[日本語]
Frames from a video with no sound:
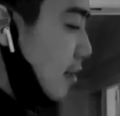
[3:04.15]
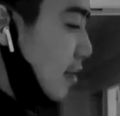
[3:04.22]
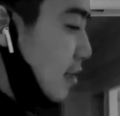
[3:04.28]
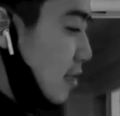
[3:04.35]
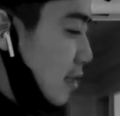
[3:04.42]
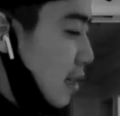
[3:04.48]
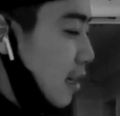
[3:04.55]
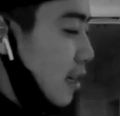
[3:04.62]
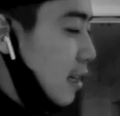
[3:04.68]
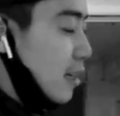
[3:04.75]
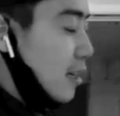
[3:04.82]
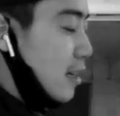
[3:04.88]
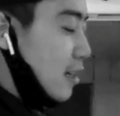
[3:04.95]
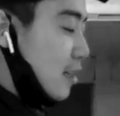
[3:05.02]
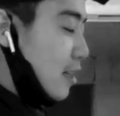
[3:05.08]
う感じが
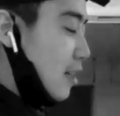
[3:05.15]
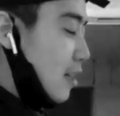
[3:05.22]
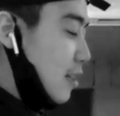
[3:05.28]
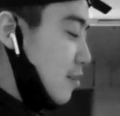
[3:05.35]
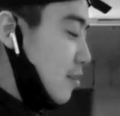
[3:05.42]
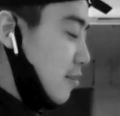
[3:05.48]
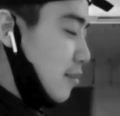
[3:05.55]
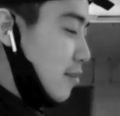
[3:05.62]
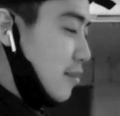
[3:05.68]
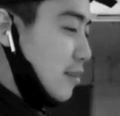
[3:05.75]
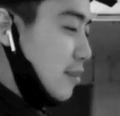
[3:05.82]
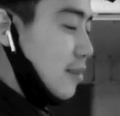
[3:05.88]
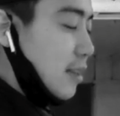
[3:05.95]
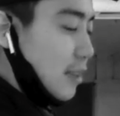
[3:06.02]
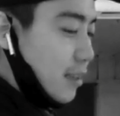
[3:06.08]
あるのが普
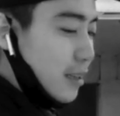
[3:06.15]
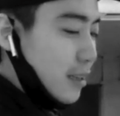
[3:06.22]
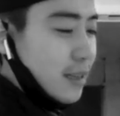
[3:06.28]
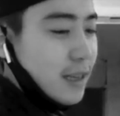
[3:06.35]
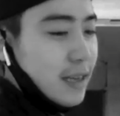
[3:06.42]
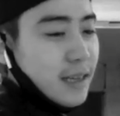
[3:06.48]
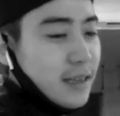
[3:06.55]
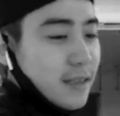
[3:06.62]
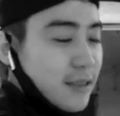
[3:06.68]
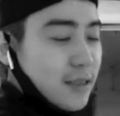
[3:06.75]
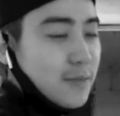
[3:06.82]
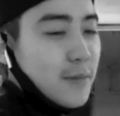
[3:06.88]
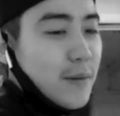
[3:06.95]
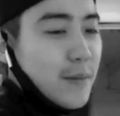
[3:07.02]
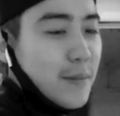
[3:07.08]
通やき、
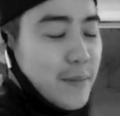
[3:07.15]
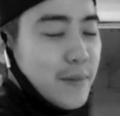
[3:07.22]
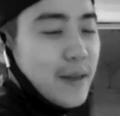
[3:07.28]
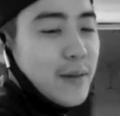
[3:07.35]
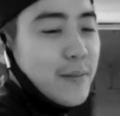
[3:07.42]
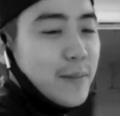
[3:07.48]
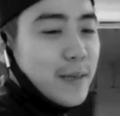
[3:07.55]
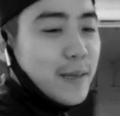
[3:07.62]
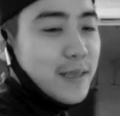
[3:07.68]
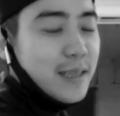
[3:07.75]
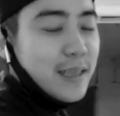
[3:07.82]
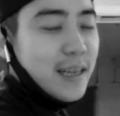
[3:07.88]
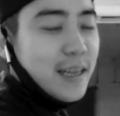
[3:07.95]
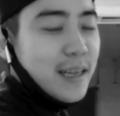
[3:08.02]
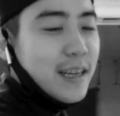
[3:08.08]
そのままもやもや
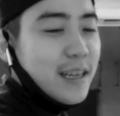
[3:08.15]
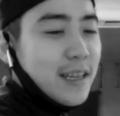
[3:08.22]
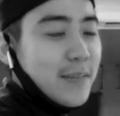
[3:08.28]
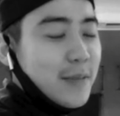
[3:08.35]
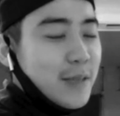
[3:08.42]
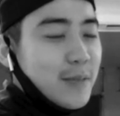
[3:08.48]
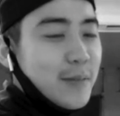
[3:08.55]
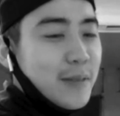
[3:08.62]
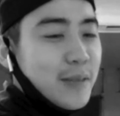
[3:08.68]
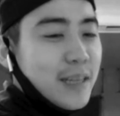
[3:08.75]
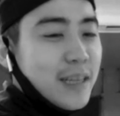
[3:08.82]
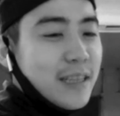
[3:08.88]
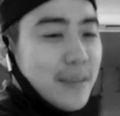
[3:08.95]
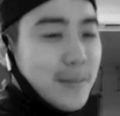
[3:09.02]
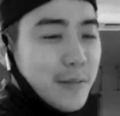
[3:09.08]
しながらでも絞り
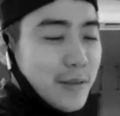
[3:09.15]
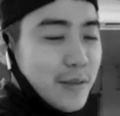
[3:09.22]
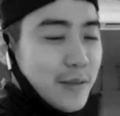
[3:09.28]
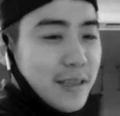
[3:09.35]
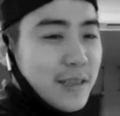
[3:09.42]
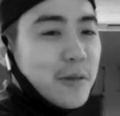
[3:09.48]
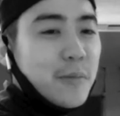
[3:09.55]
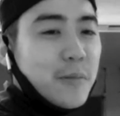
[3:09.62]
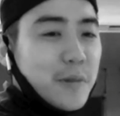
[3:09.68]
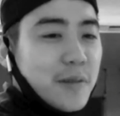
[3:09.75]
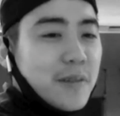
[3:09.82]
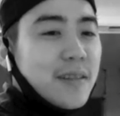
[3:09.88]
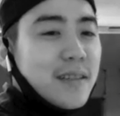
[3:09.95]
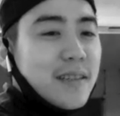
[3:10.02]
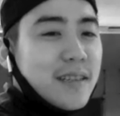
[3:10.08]
出したものでいいと思う
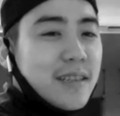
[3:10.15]
よ。